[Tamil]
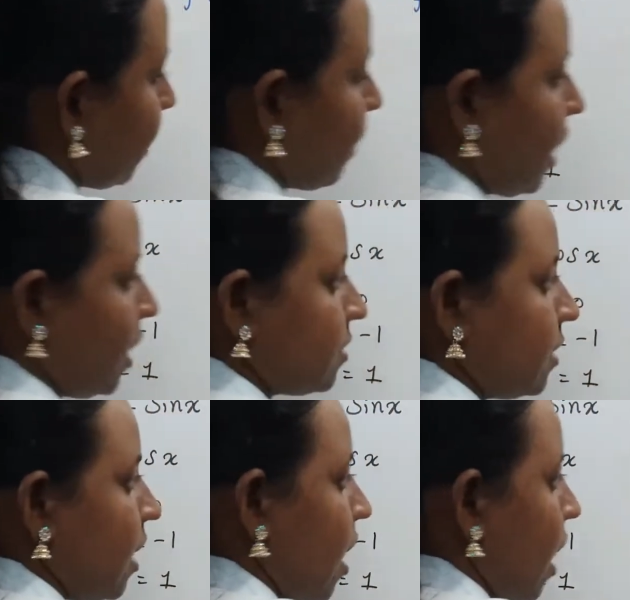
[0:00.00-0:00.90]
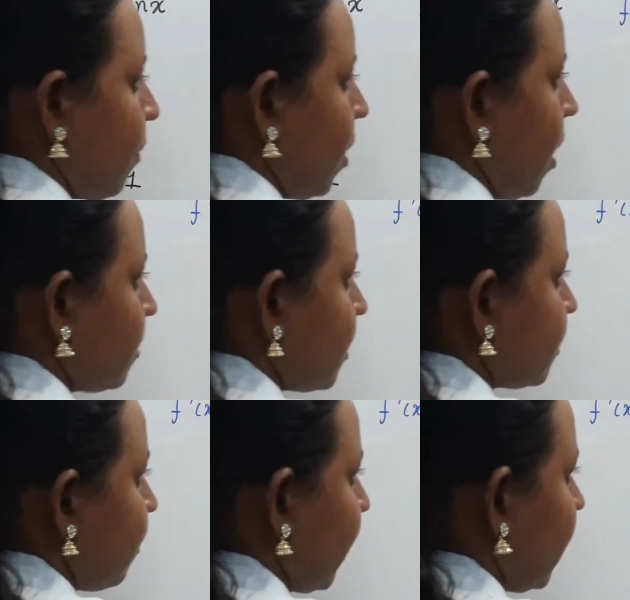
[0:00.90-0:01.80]
நமக்கு காசு அப்போ காசு எக்ஸ்
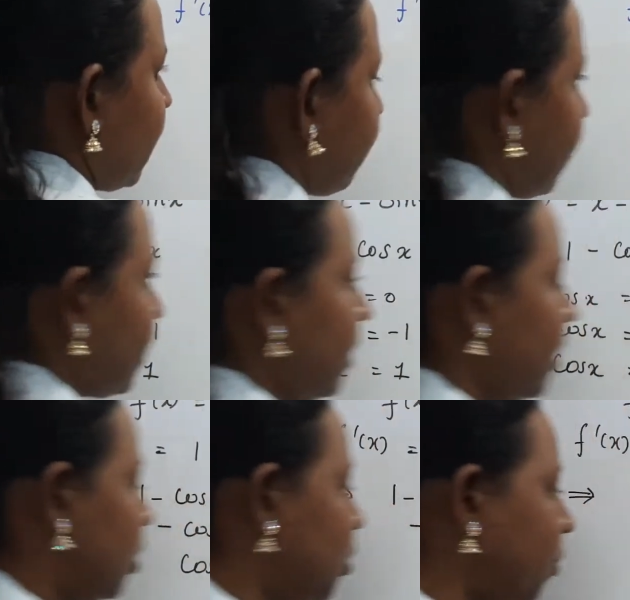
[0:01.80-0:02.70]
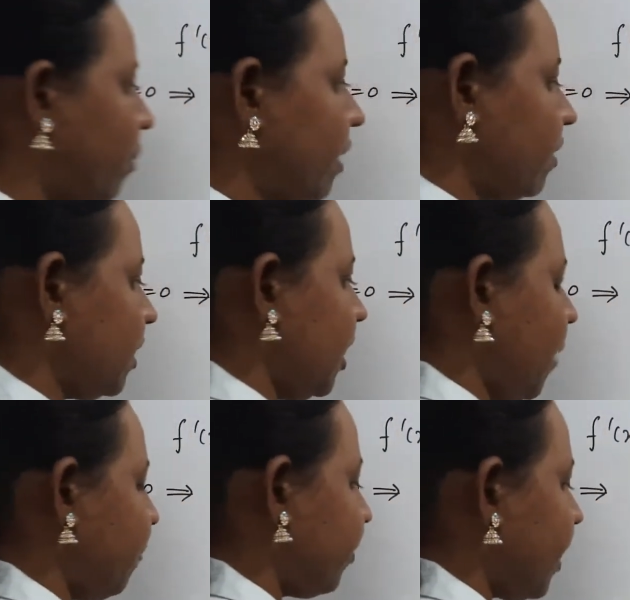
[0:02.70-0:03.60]
நமக்கு எதுலமா வருது டூ பை வருது இல்லையா
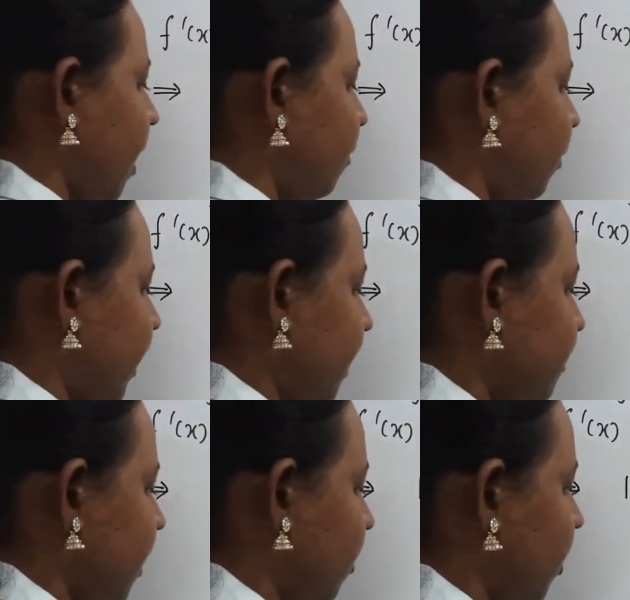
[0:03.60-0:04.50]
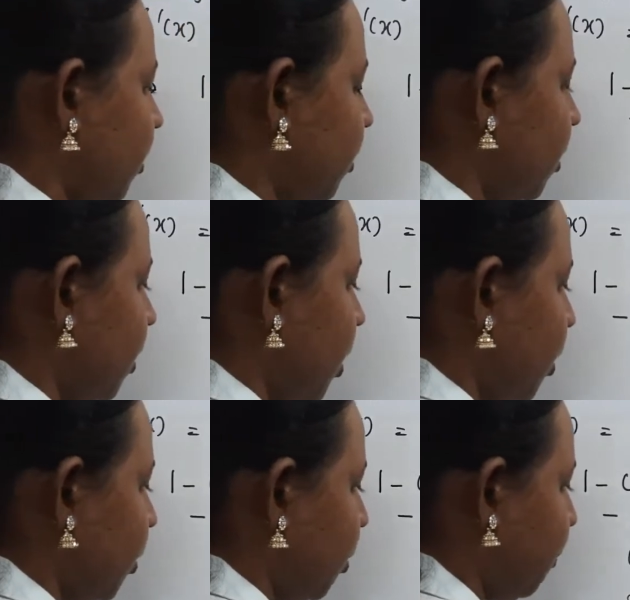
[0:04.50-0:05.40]
அப்போது எக்ஸ் ஈக்குவல் டு
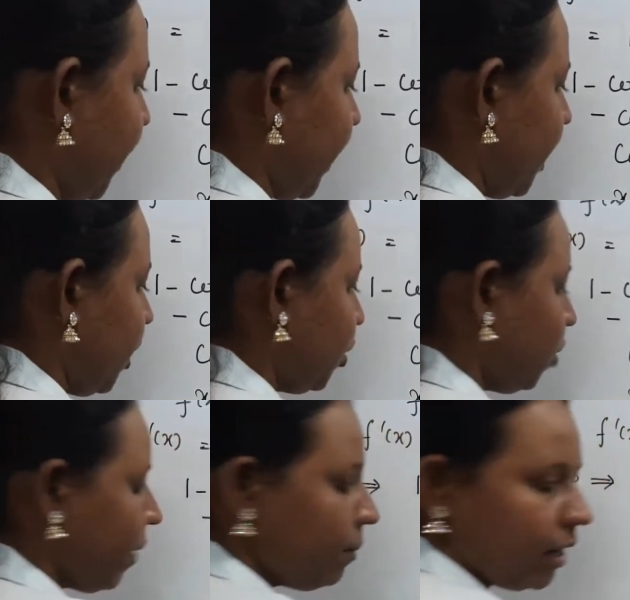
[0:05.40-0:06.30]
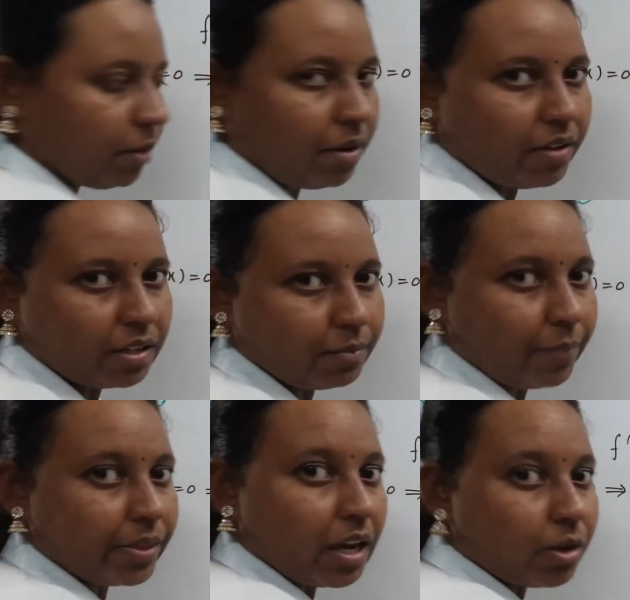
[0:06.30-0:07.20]
டூ பை டூ பை மட்டுமா வருமா
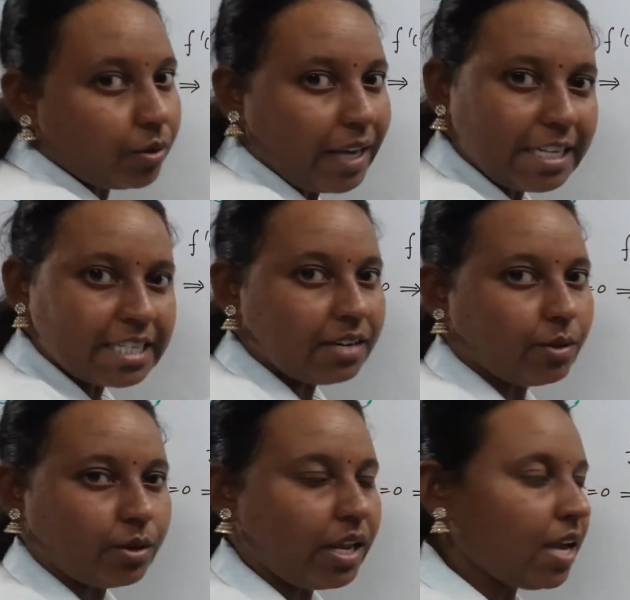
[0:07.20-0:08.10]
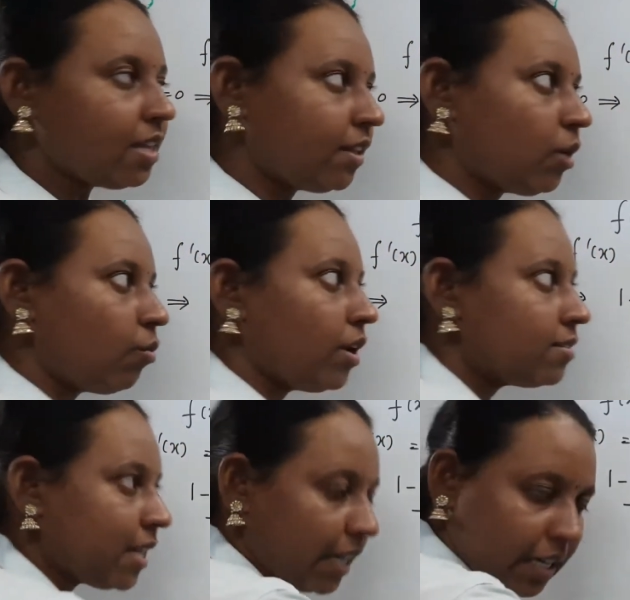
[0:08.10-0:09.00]
ரொட்டேஷனில் வரும் இல்லையா இது வந்து ஒரு
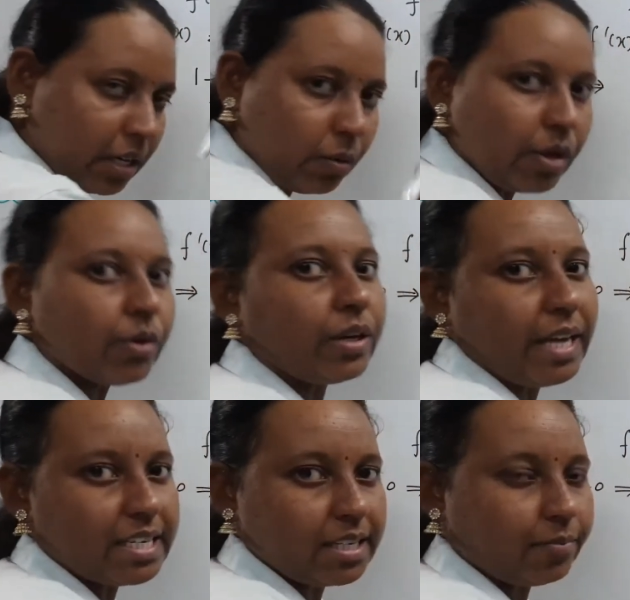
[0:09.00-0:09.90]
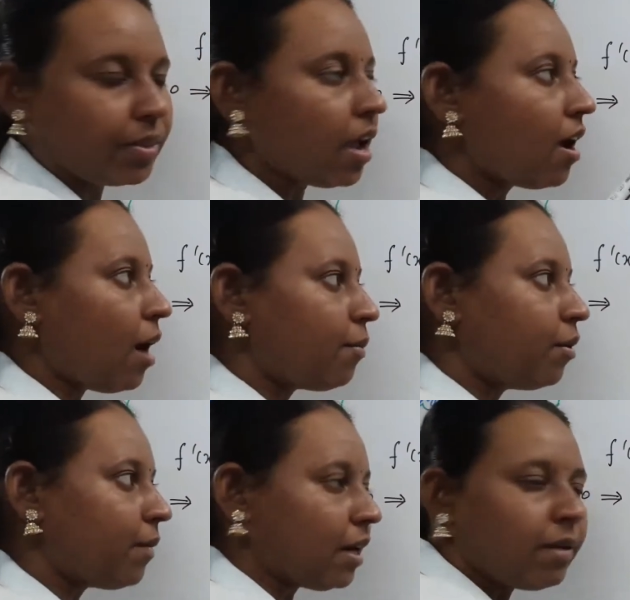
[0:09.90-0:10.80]
சர்க்கிள் ஒரு ரொட்டேஷன் அப்போது
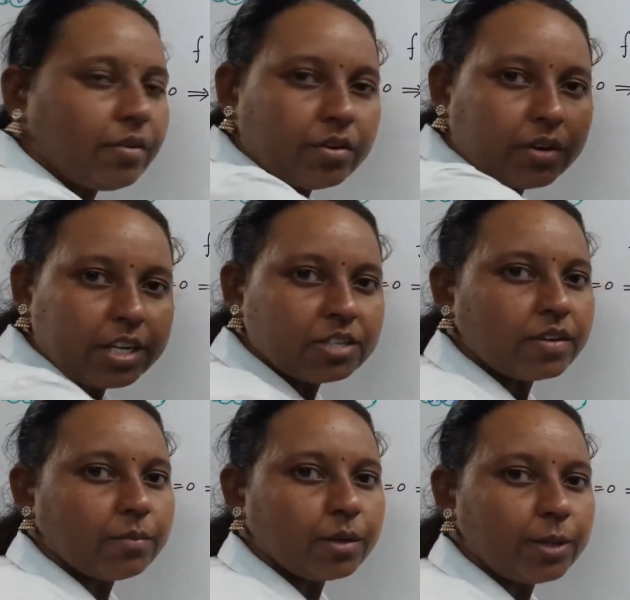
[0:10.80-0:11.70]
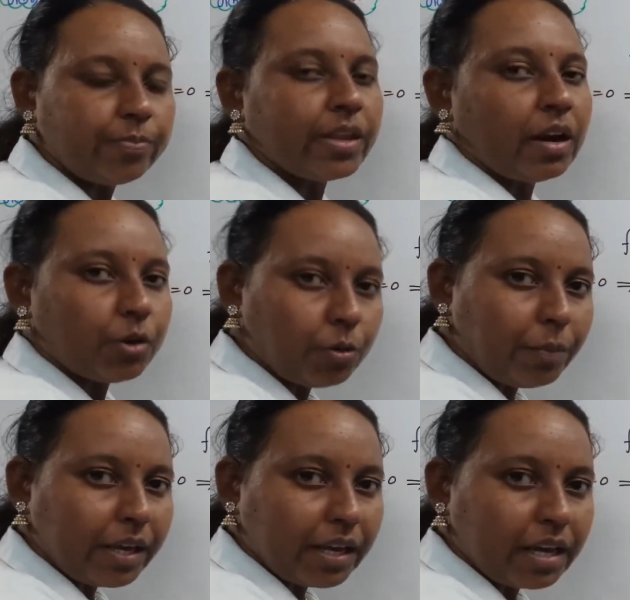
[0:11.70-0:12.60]
மறுபடியும் ஒரு ரொட்டேஷன் வரும்போது டூ
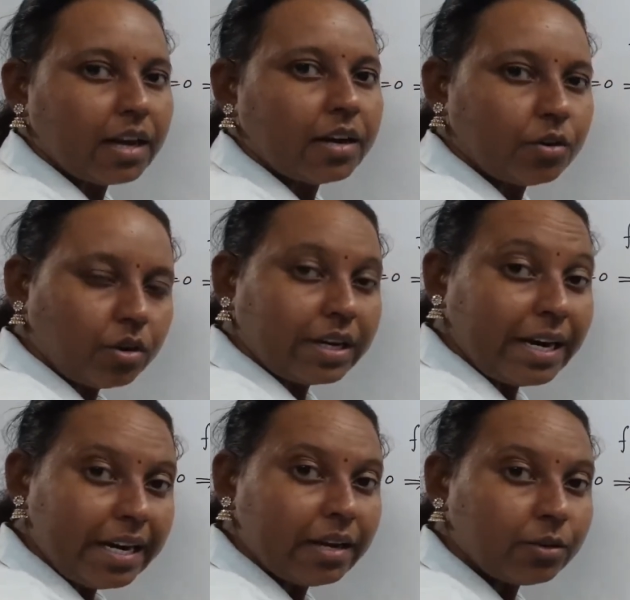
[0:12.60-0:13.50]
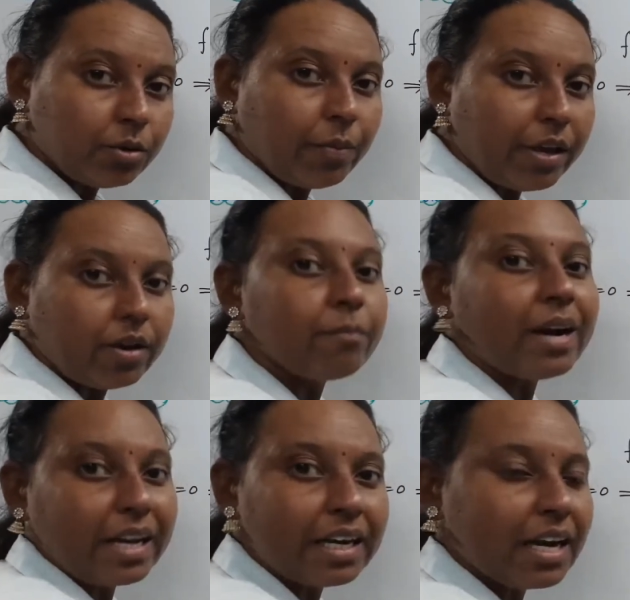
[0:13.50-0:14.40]
பை டூ ரெண்டு டூ பையோட
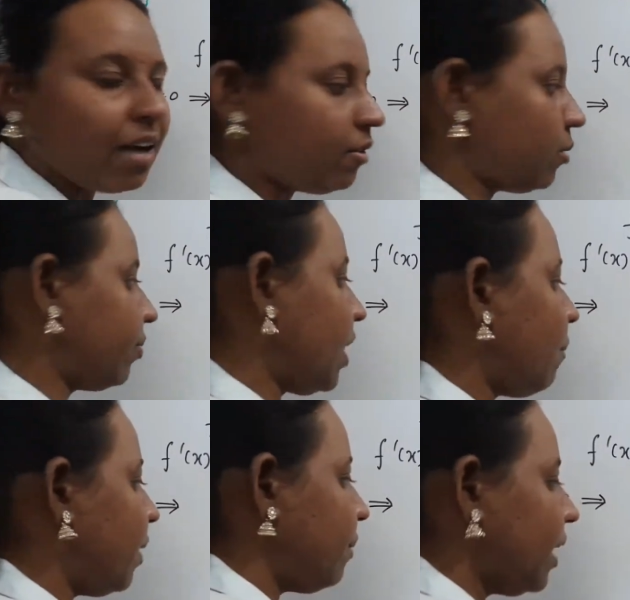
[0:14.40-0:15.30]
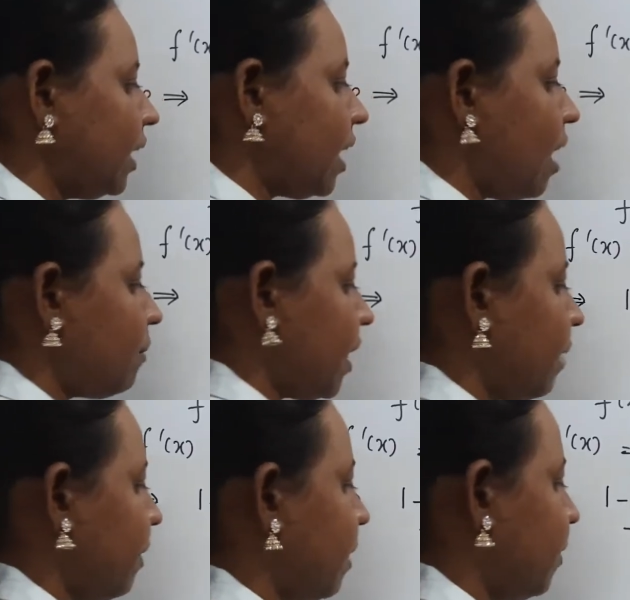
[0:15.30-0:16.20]
மடங்குகளாக வரும் அப்போ நமக்கு காமனாக
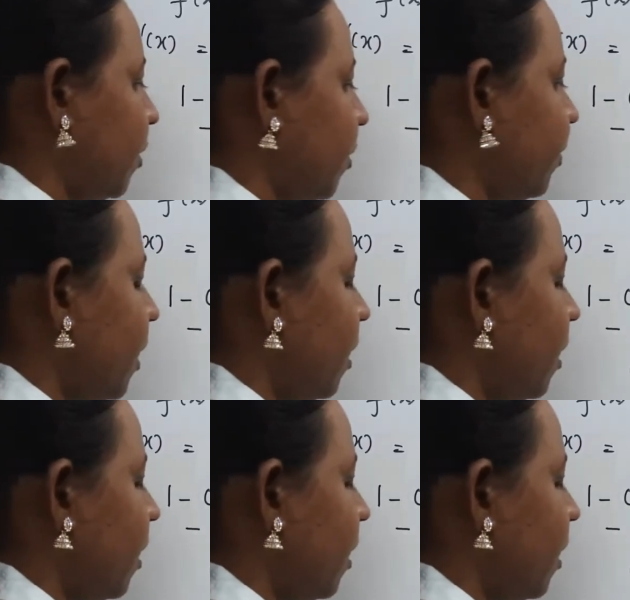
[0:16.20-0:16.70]
நம்ம என்ன பண்ணுறோம்